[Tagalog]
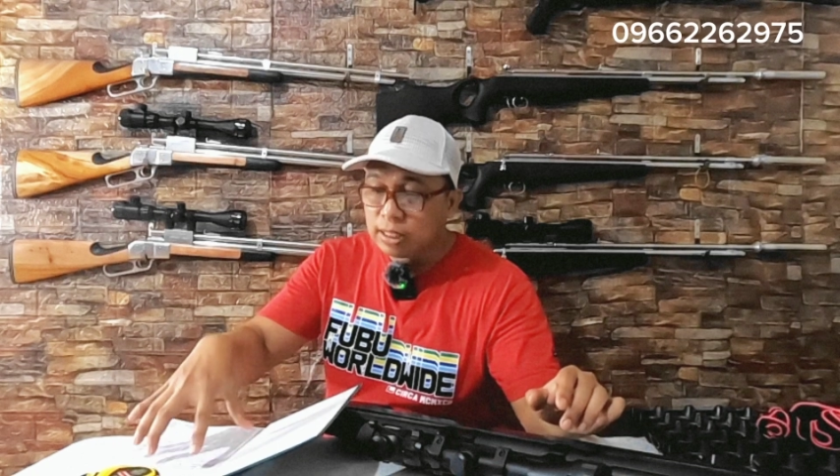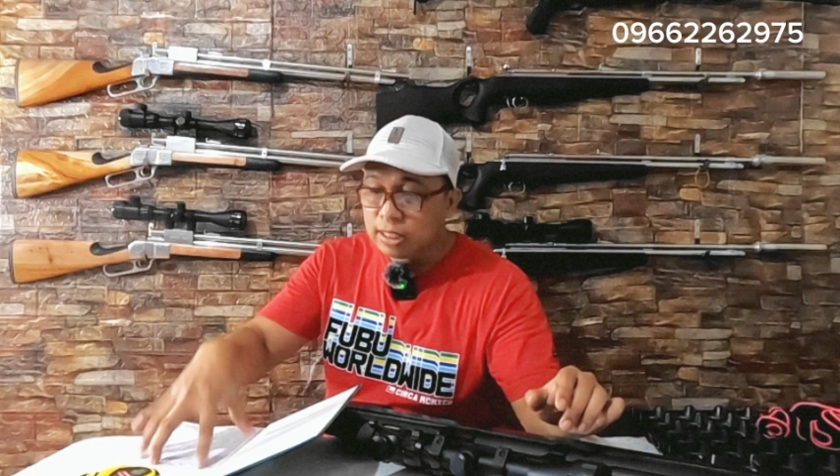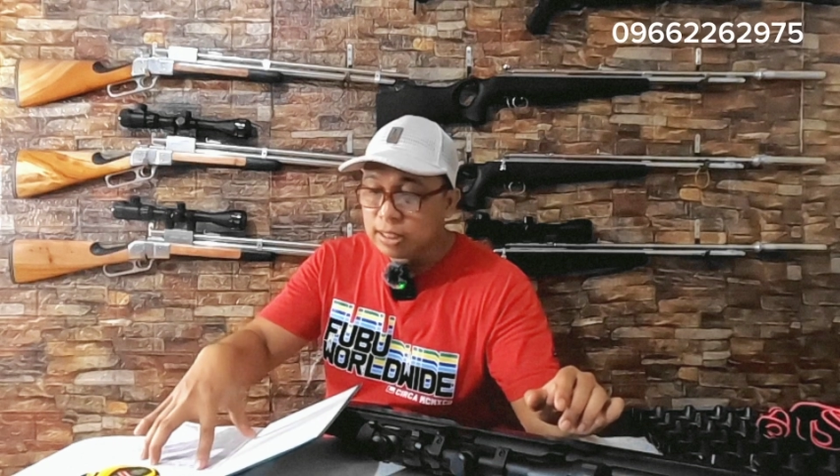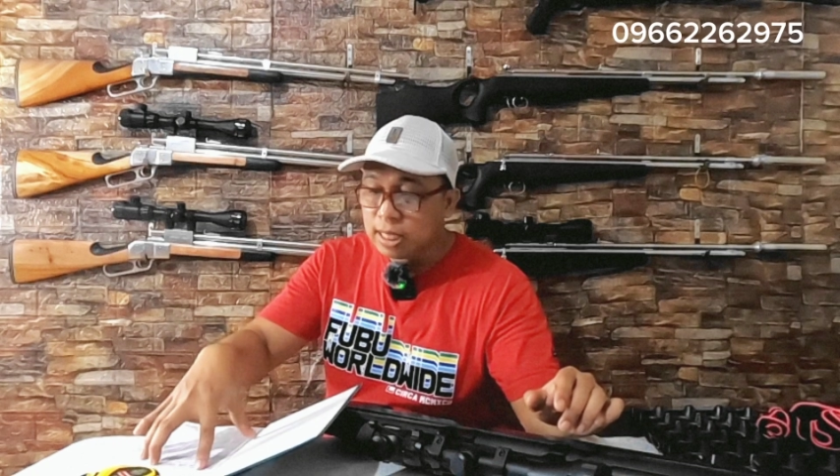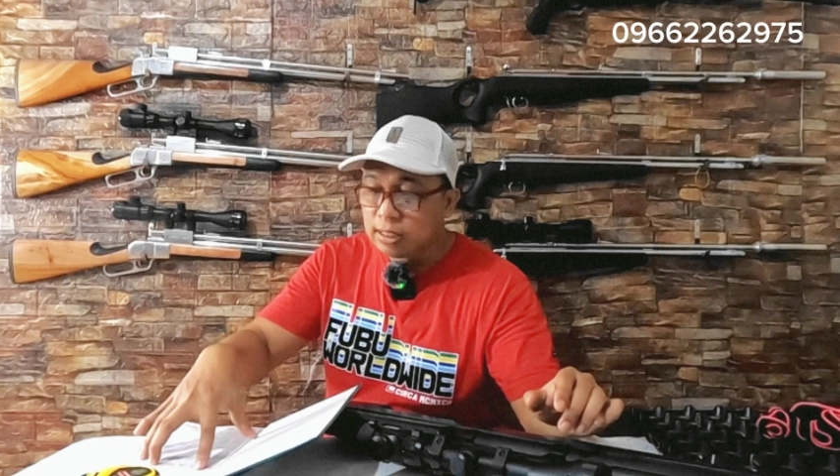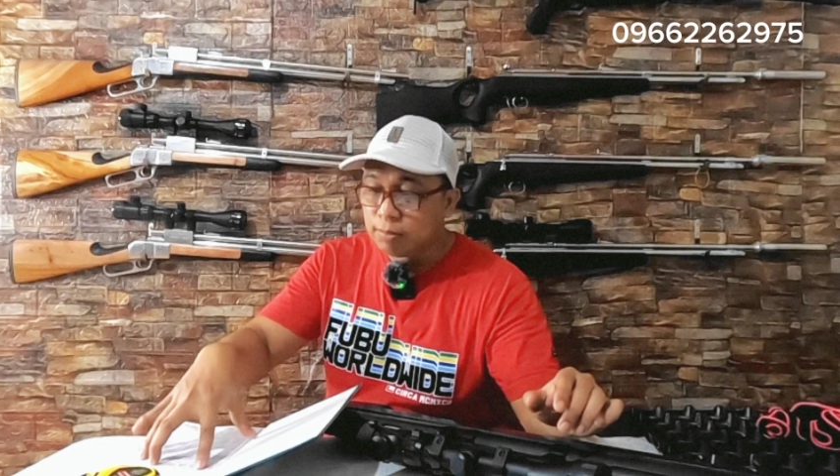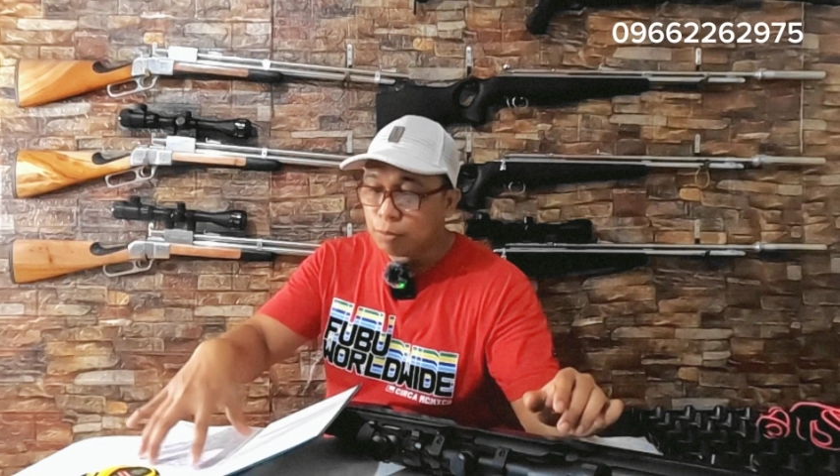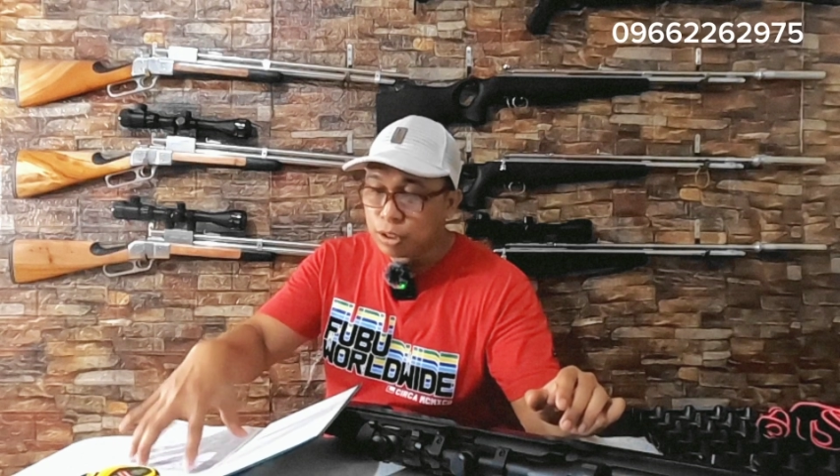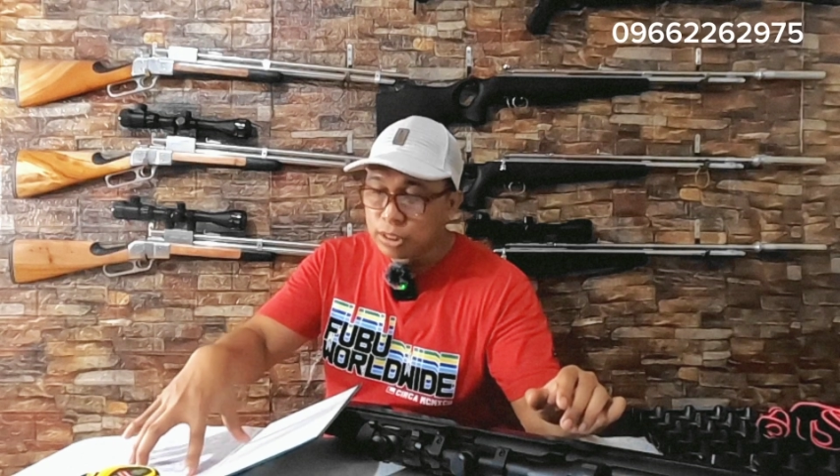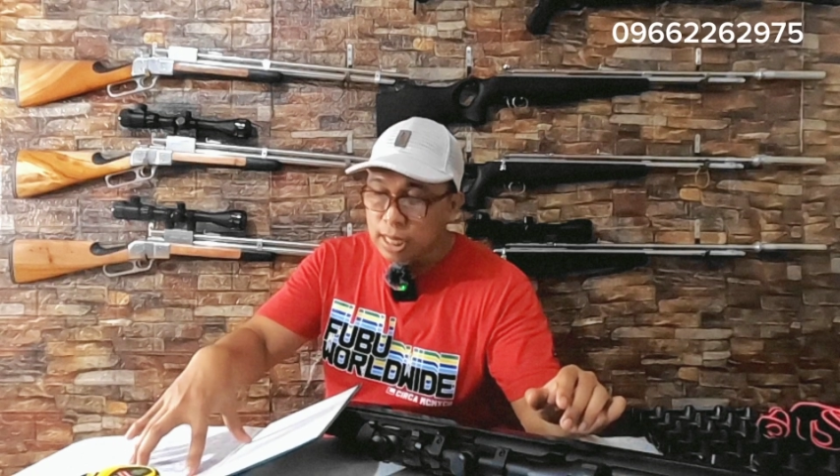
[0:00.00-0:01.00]
3 slot,
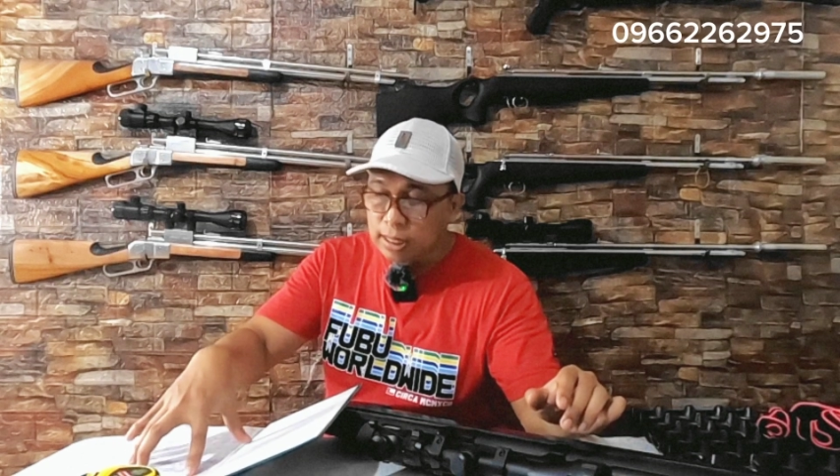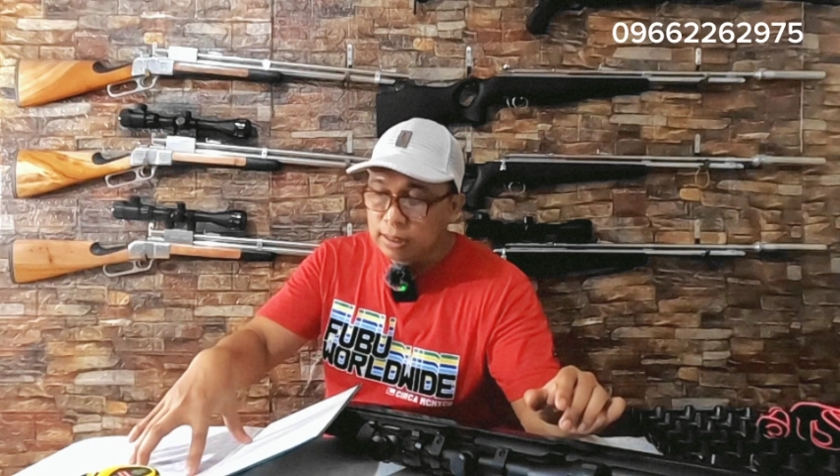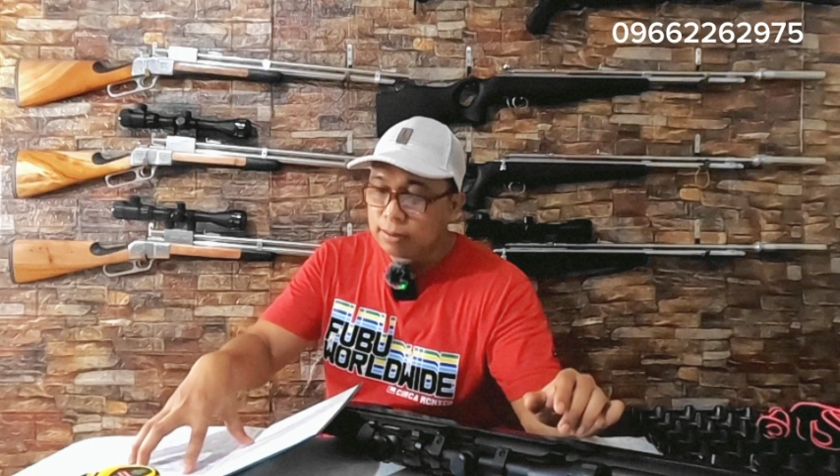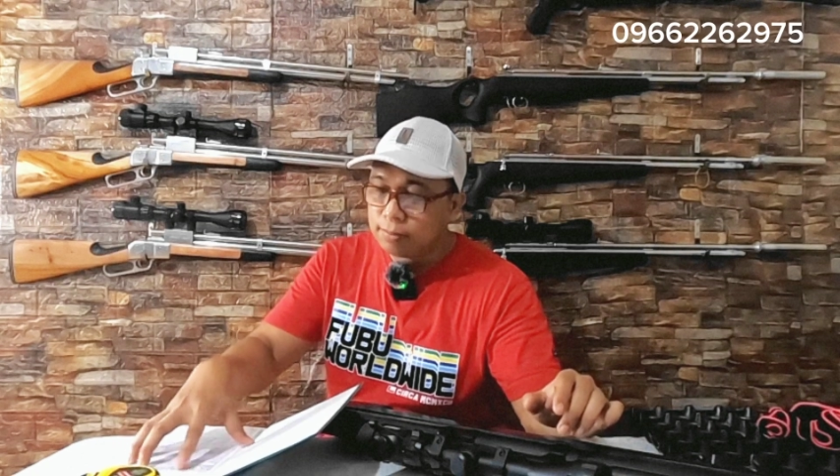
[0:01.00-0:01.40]
4 slot.